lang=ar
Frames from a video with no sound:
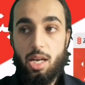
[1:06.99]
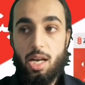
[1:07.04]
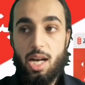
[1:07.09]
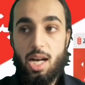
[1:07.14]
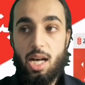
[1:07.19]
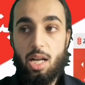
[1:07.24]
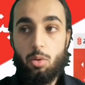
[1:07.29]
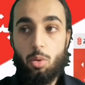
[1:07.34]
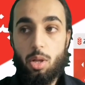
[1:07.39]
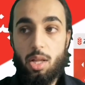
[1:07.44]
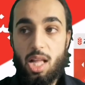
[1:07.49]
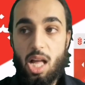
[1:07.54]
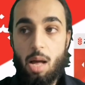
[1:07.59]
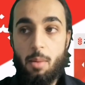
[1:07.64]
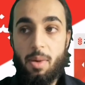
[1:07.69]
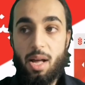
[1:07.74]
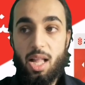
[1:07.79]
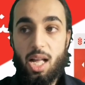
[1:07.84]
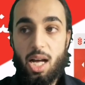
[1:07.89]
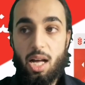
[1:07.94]
آه،
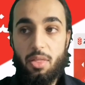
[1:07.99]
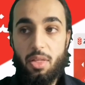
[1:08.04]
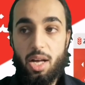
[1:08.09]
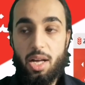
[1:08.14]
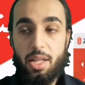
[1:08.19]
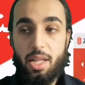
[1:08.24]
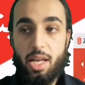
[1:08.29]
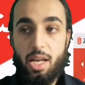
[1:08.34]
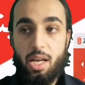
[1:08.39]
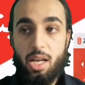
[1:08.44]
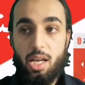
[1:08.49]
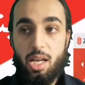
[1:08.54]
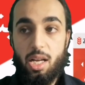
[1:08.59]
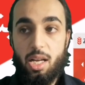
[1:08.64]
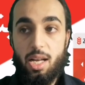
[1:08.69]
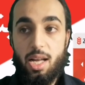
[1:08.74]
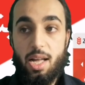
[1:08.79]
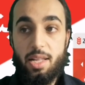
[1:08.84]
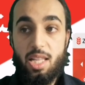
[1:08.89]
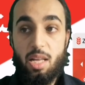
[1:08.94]
طلاب الحضانة آه،